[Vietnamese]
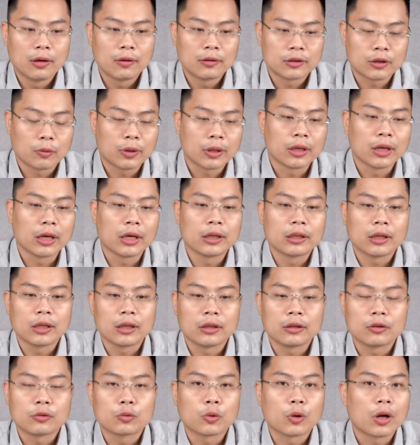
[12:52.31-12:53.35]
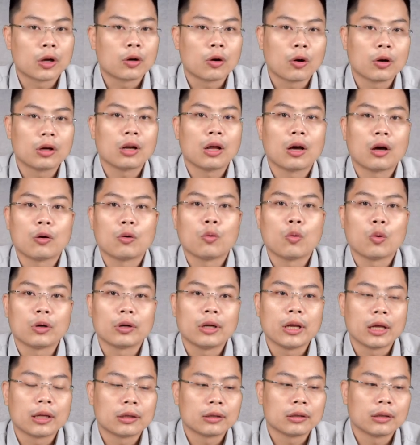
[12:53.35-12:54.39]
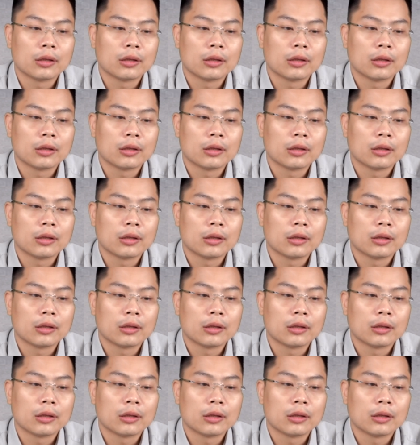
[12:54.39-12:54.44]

Trong khi đấy thì như chúng tôi đã nói là nguồn điện